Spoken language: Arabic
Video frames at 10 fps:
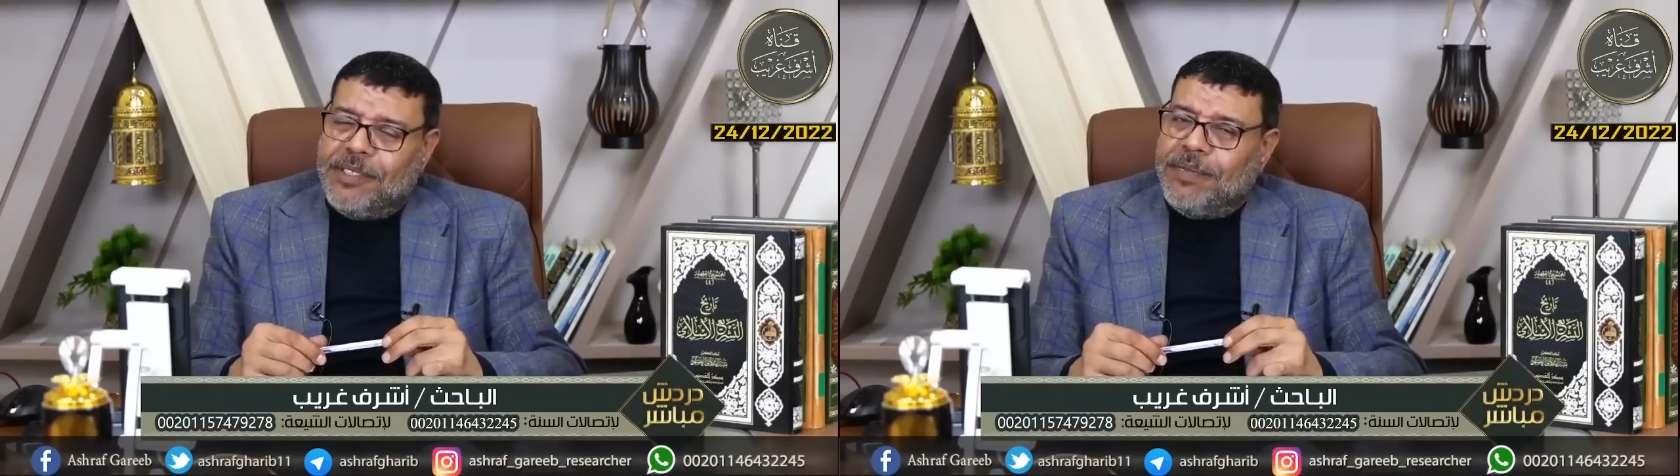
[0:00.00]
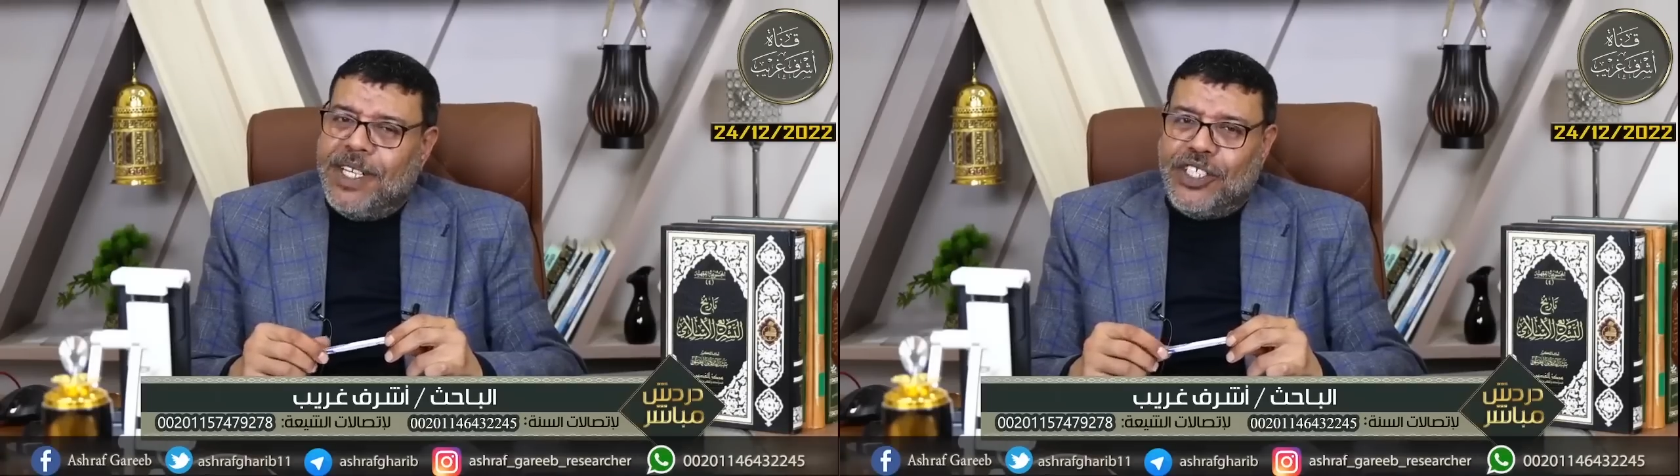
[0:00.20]

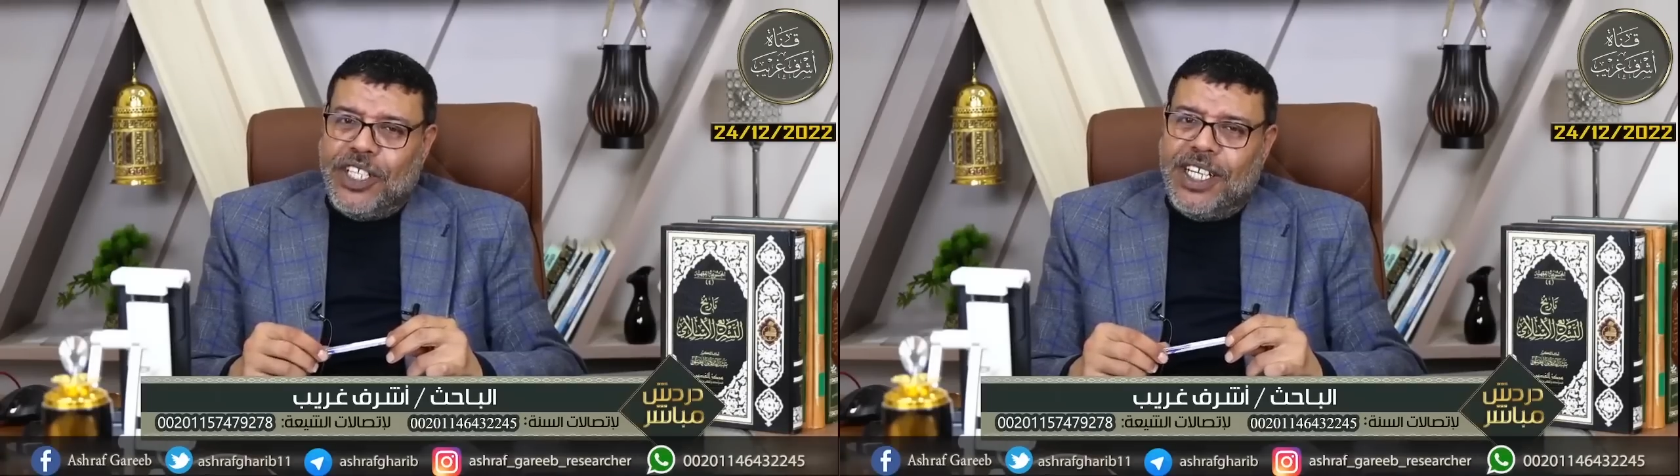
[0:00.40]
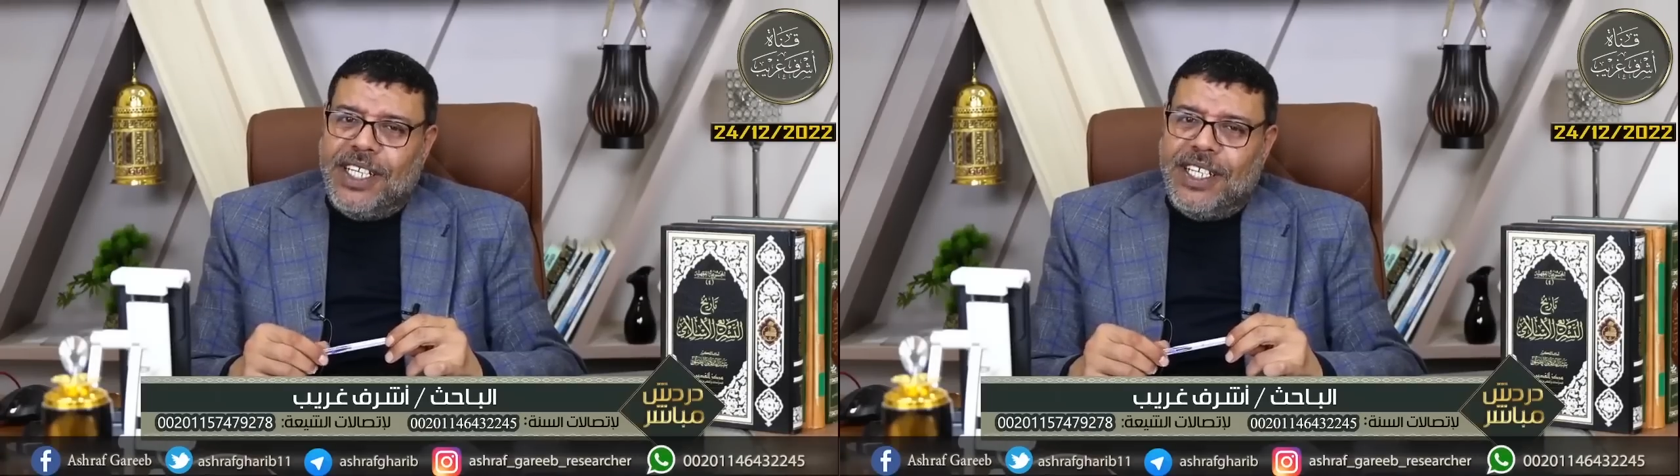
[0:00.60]
ما
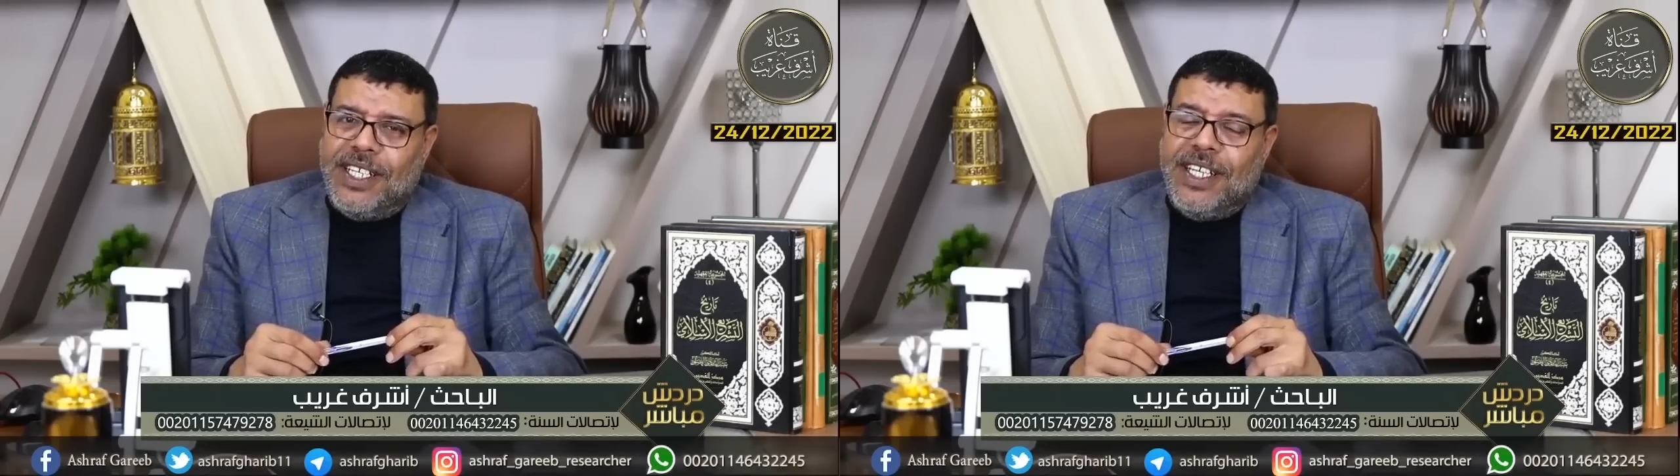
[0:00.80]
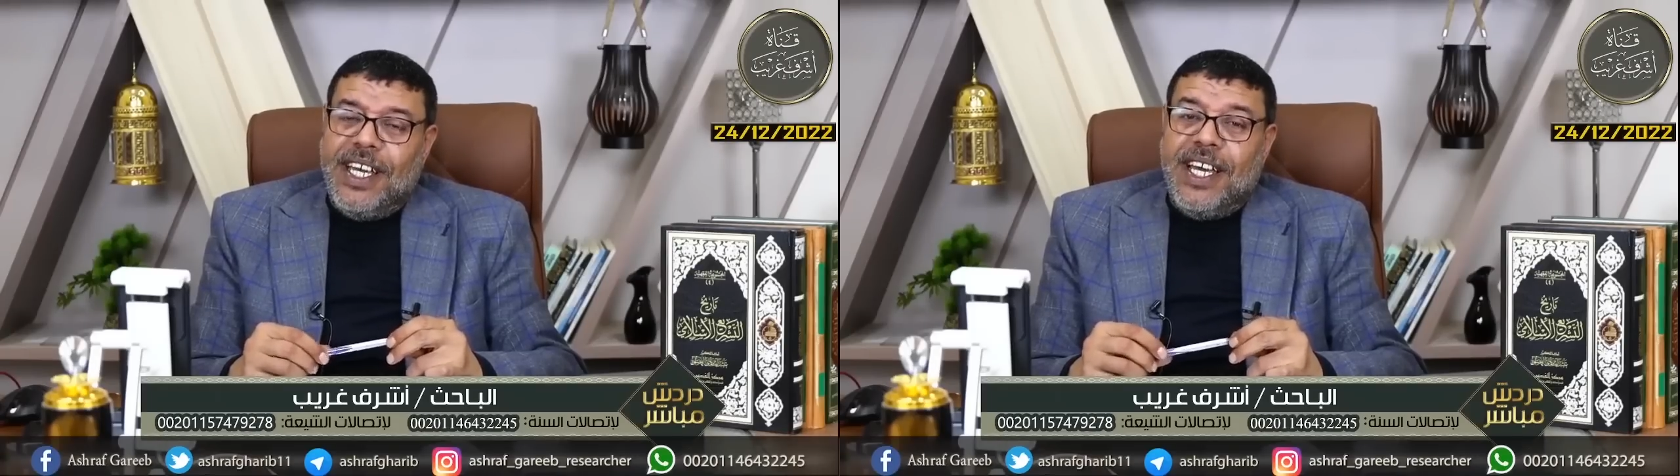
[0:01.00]
شاء الله
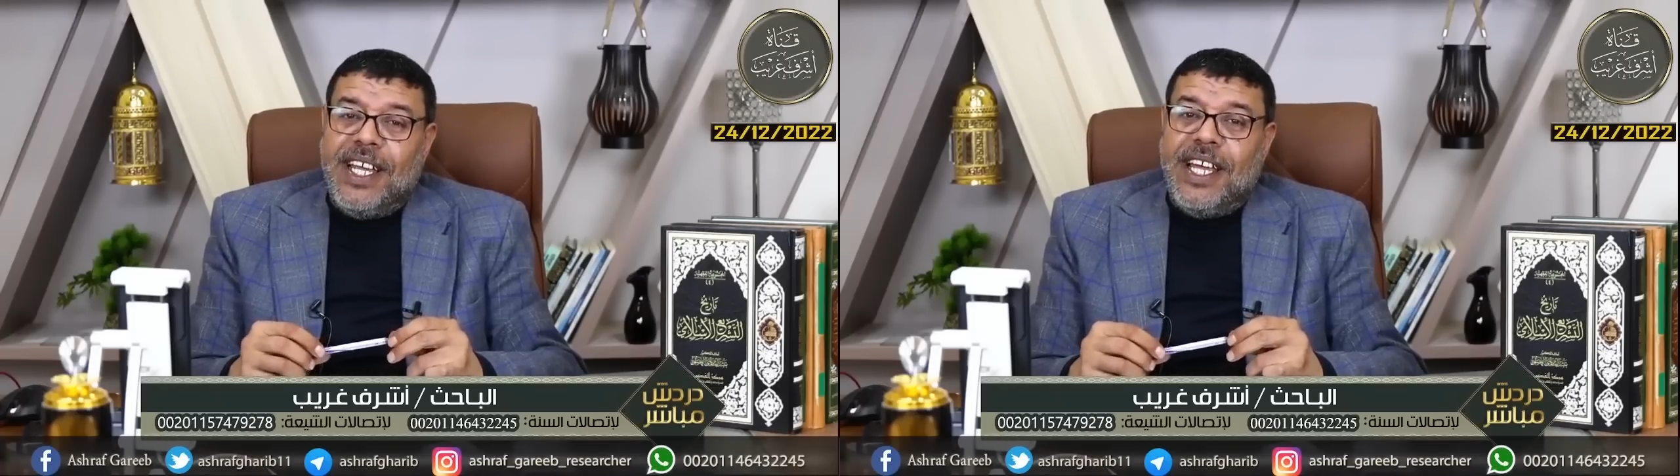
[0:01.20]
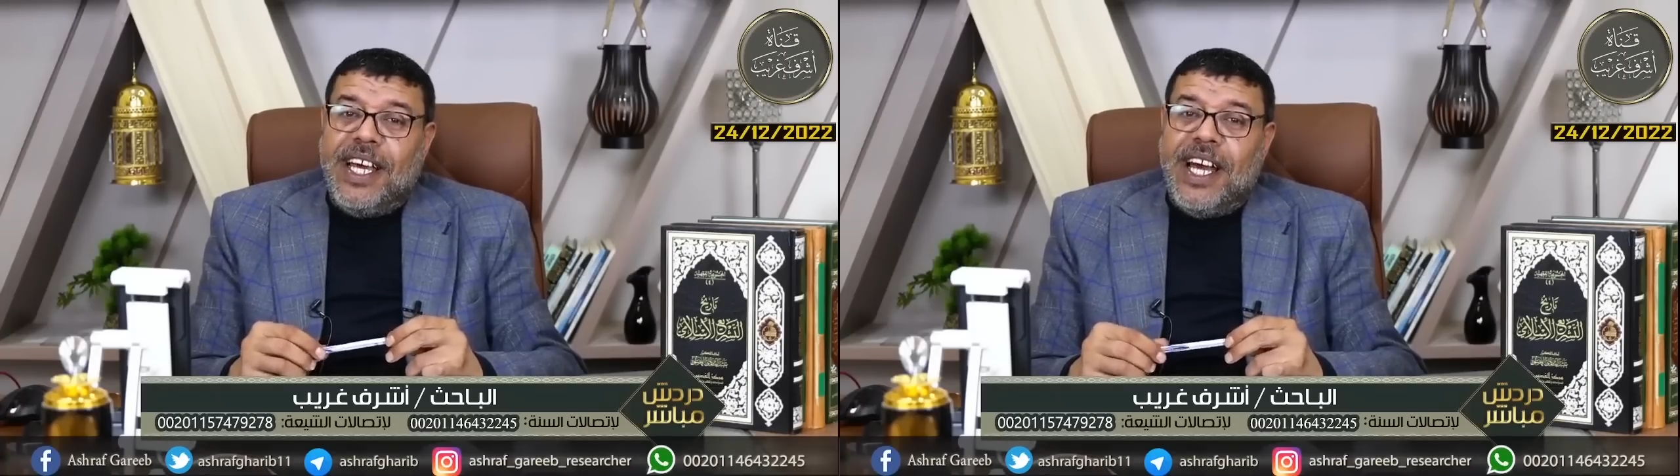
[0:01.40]

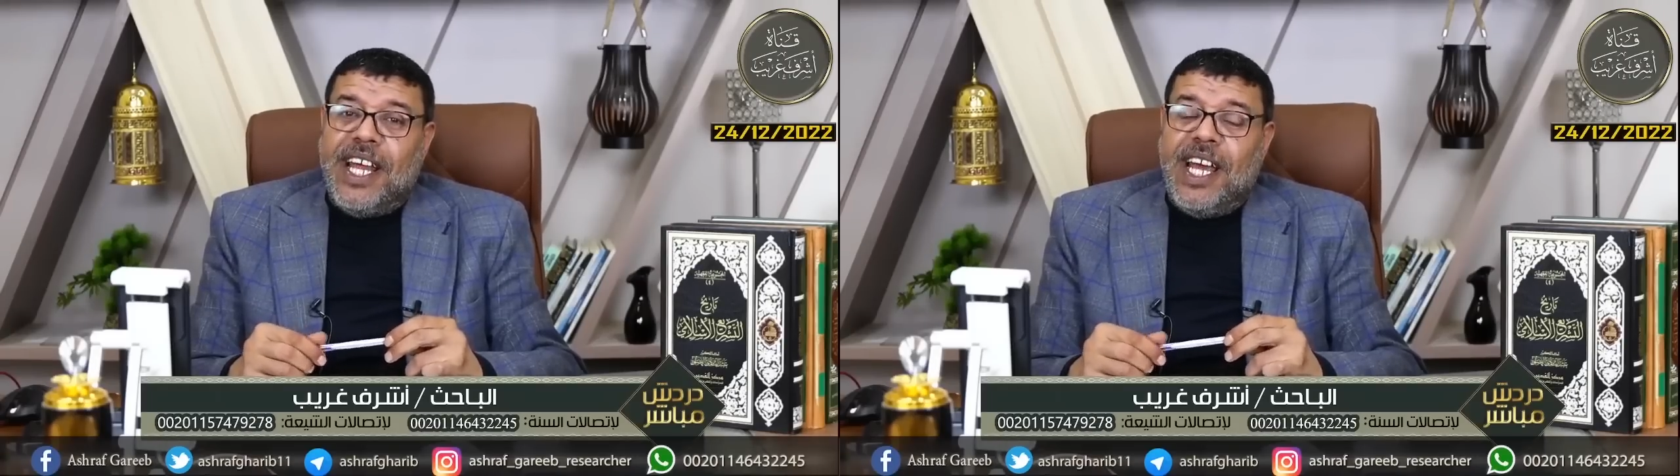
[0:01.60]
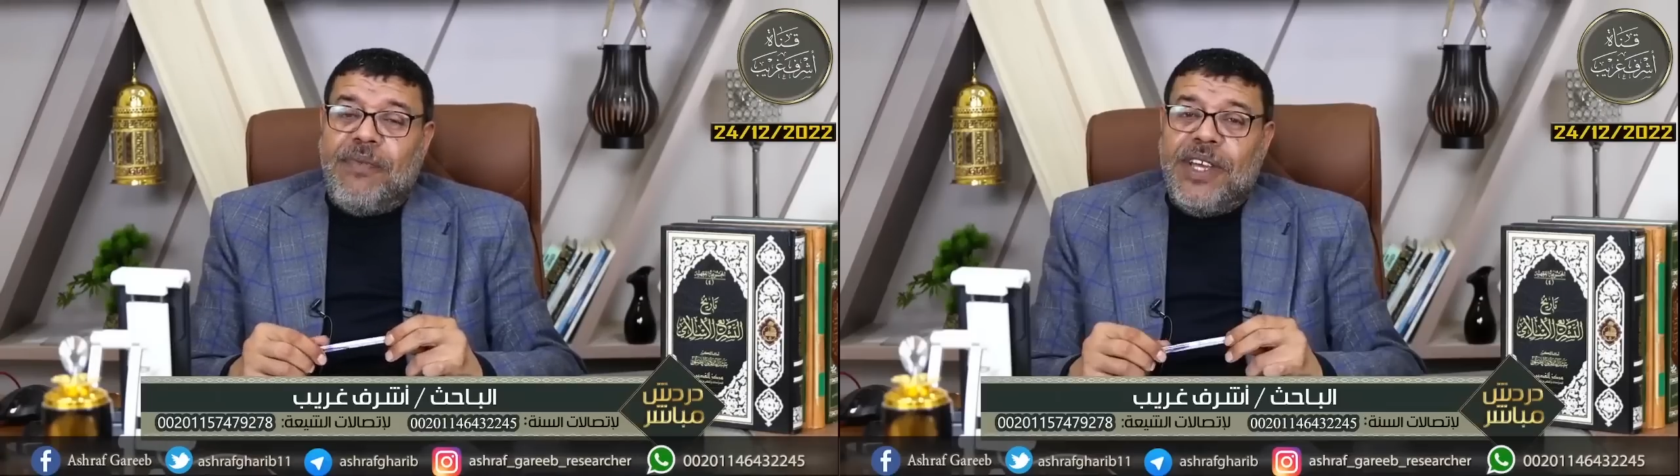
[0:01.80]
آه
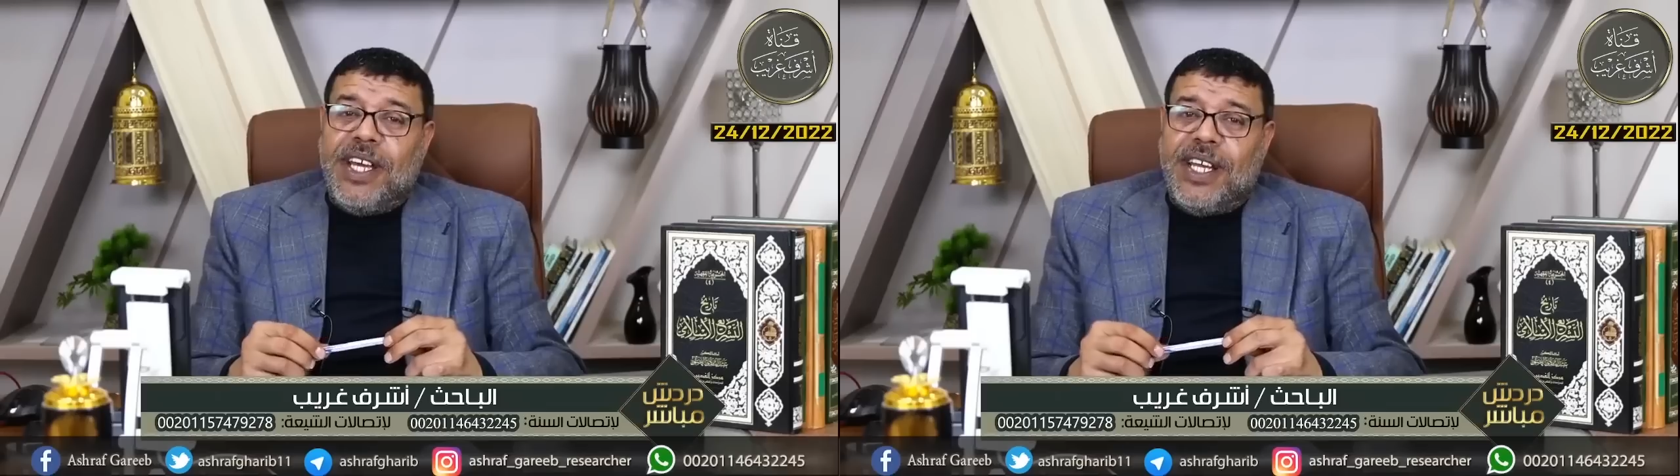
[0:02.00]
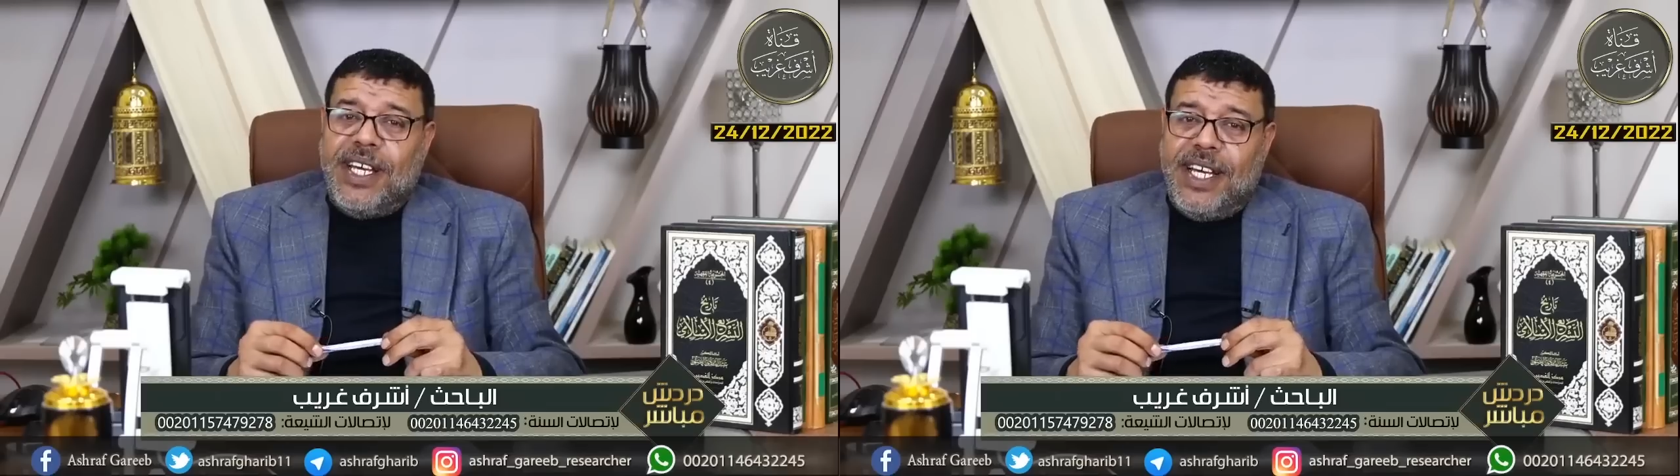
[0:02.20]
على
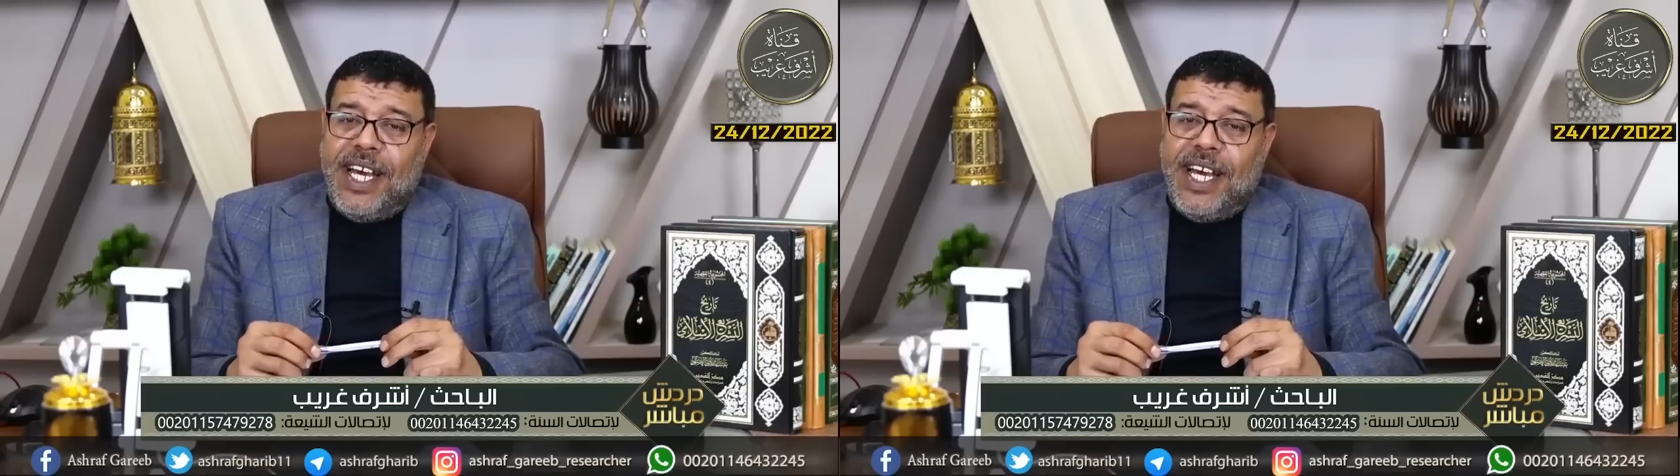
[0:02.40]
فكره